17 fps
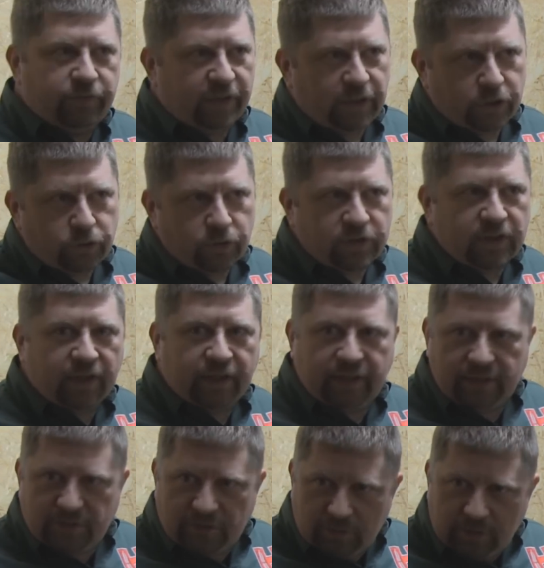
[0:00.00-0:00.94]
Wenn der Schuss nach
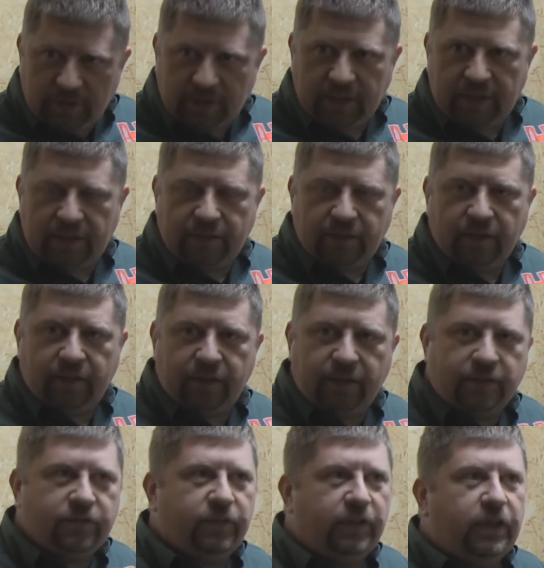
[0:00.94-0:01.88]
rechts soll, drehe ich nach
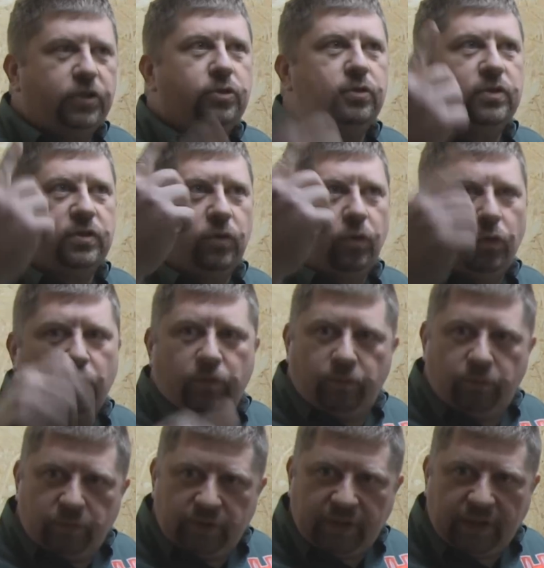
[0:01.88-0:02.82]
rechts. Will der Schuss hoch,
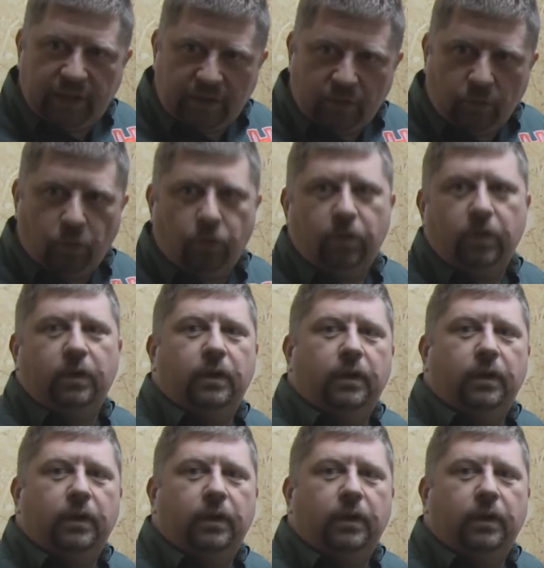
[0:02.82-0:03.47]
drehe ich hoch.